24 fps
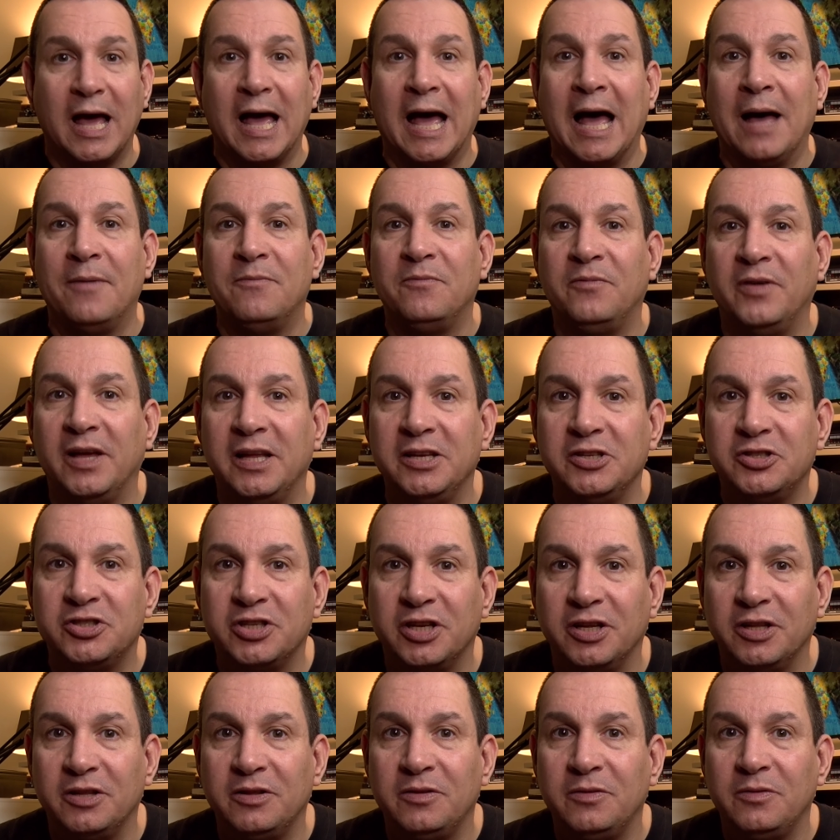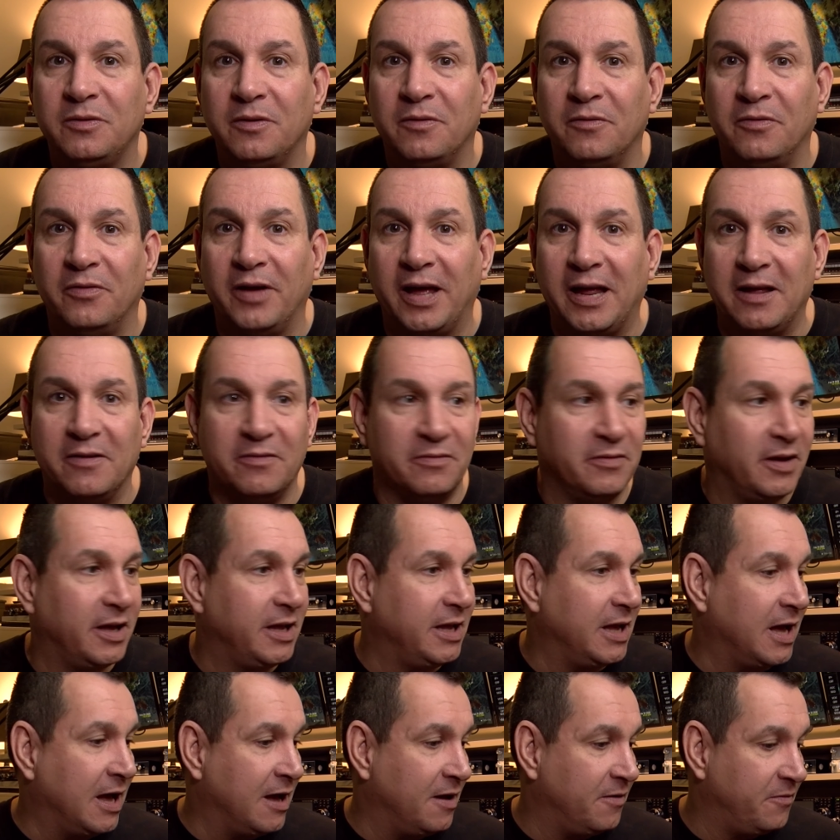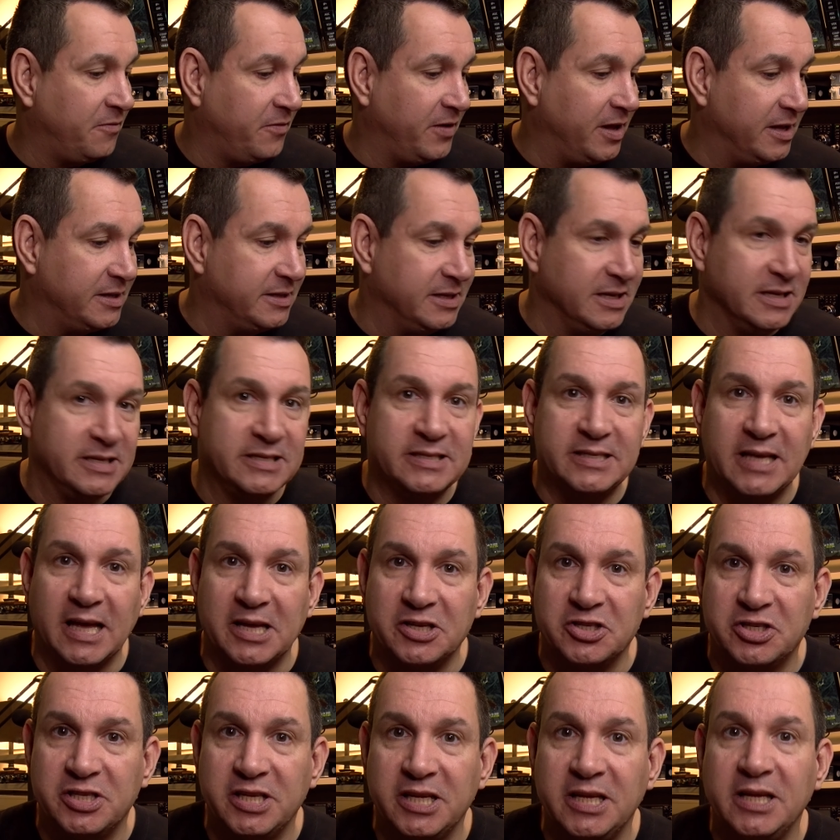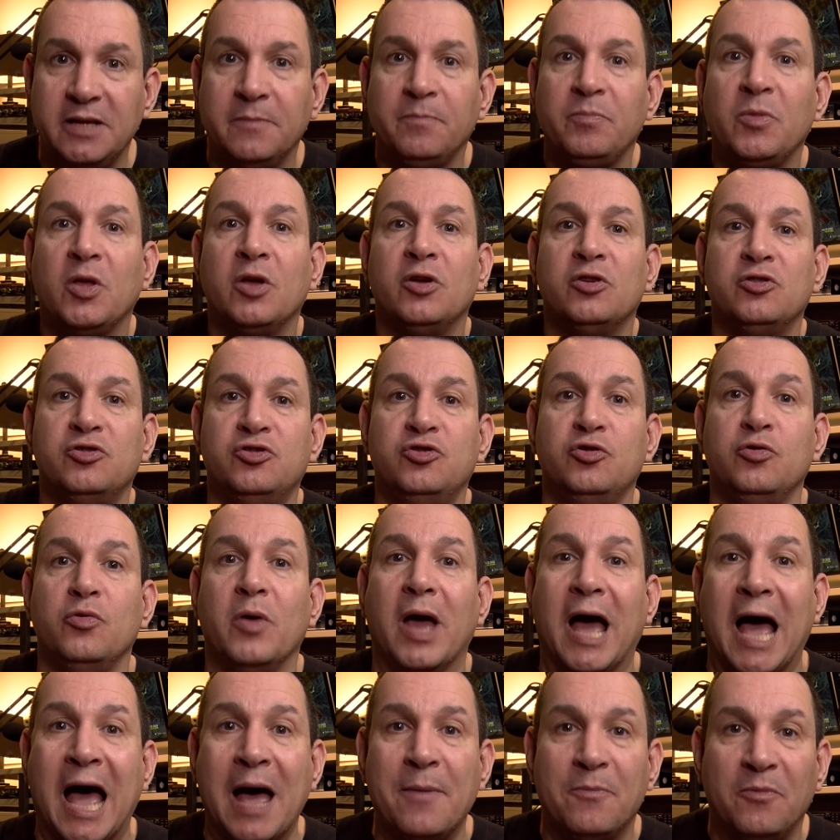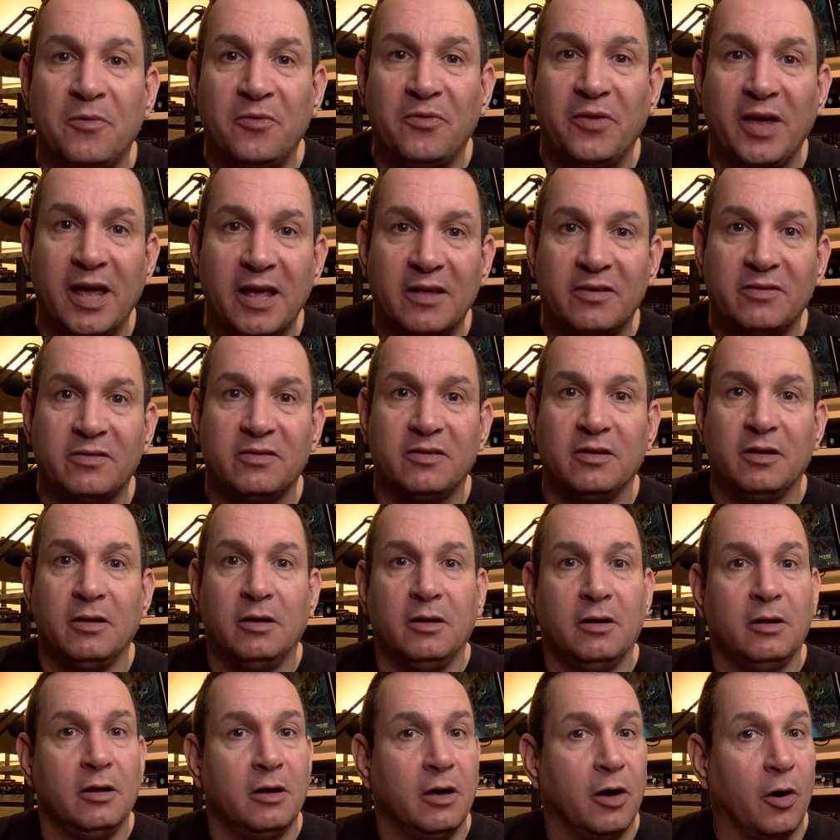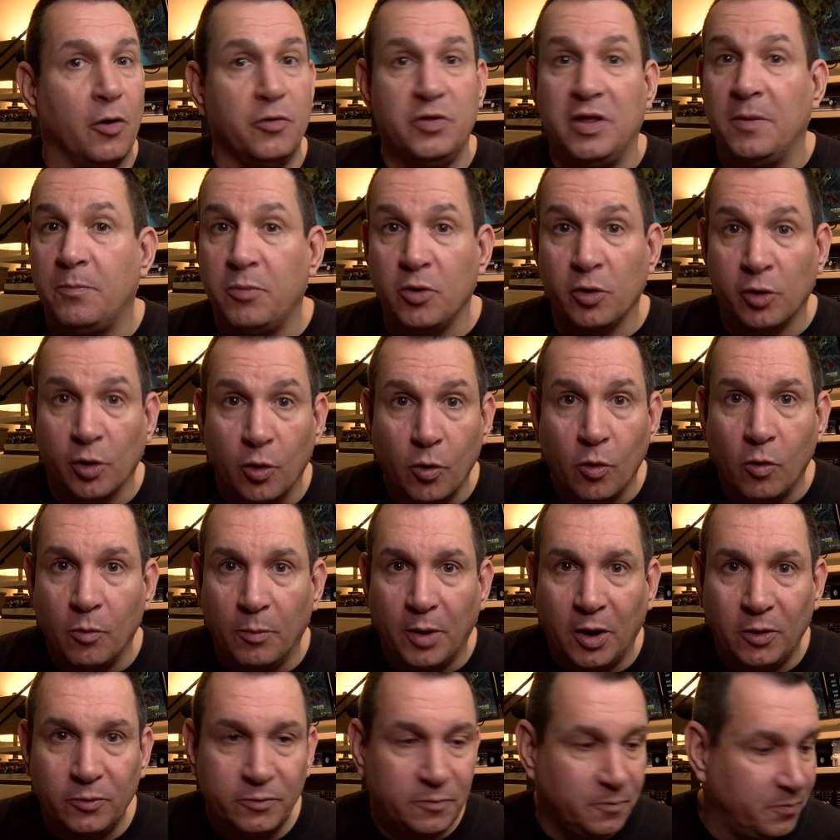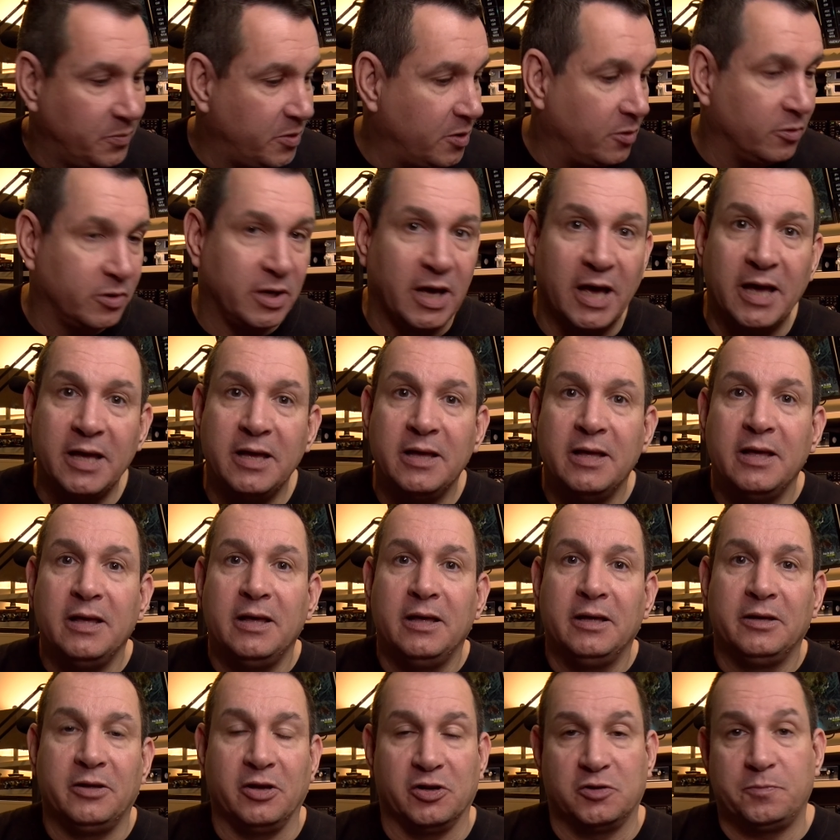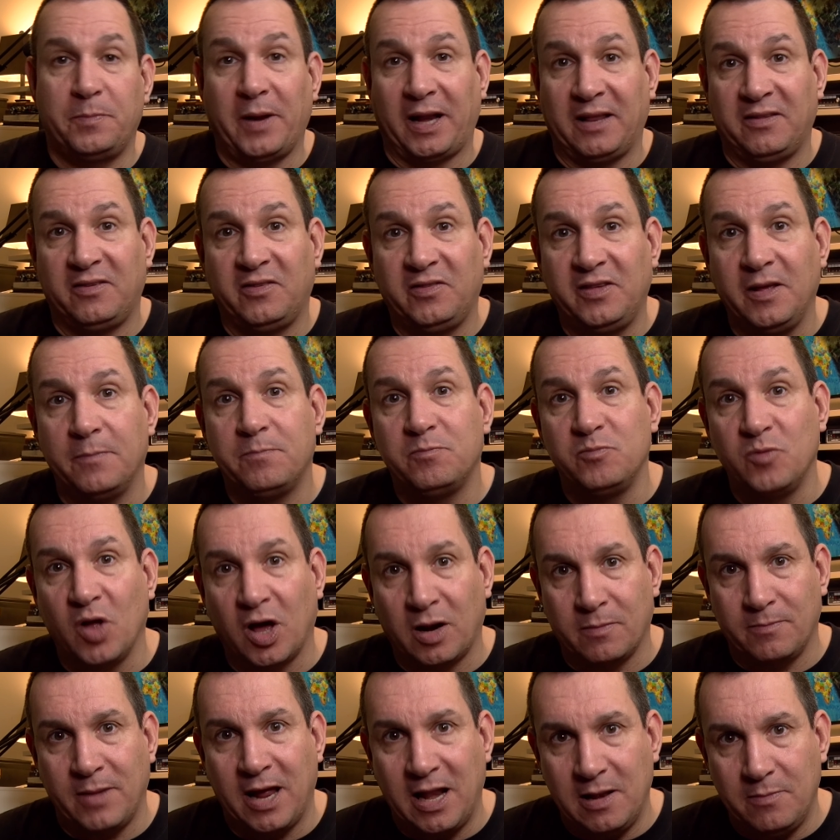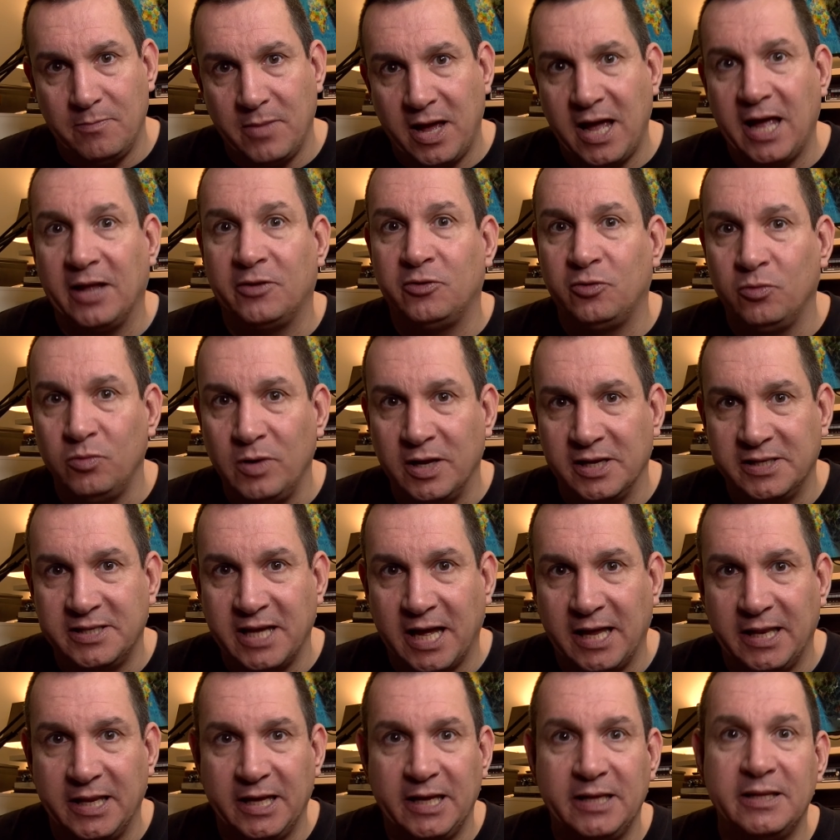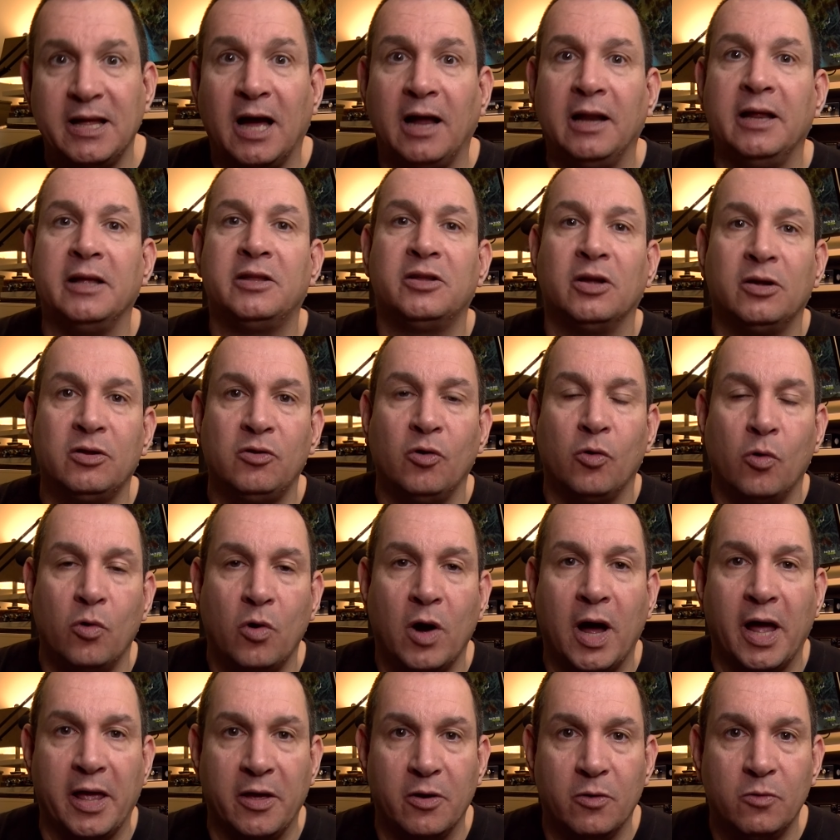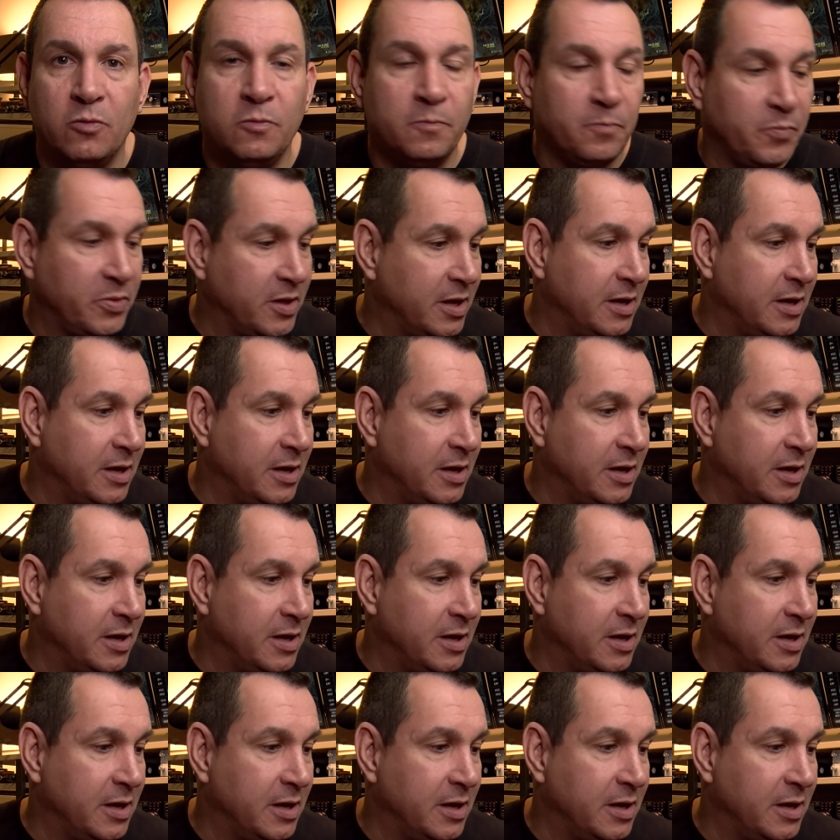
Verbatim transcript: Amvention 2020. En fait, il s'agit du AmFest, un des plus gros au monde, que je participe normalement à tous les années dans l'État d'Ohio.